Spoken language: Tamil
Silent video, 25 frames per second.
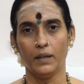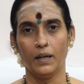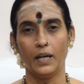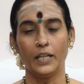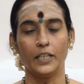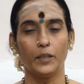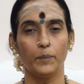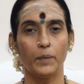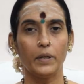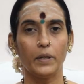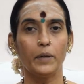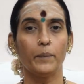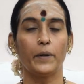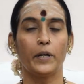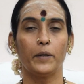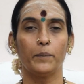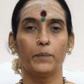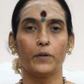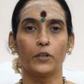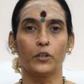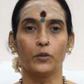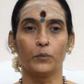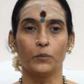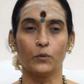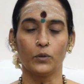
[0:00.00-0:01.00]
அந்த மாதிரி
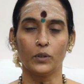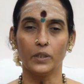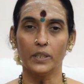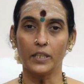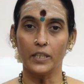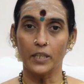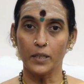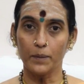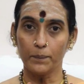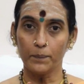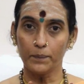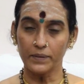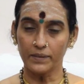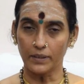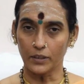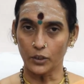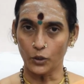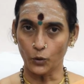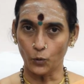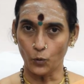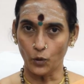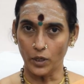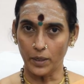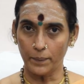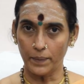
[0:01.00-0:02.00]
பயன்படுத்தும் போது இரும்பு சத்து
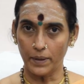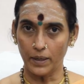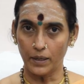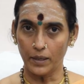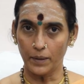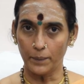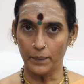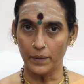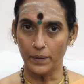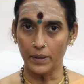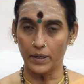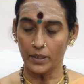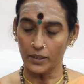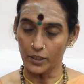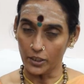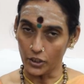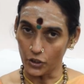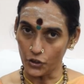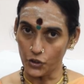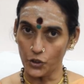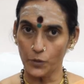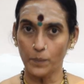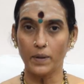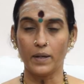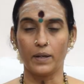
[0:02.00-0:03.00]
குறைபாடு அப்படின்றது
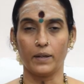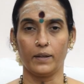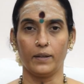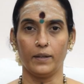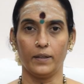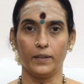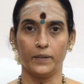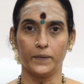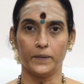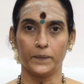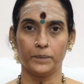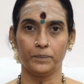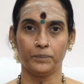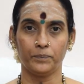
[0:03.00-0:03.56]
நிச்சயமாக இருக்காது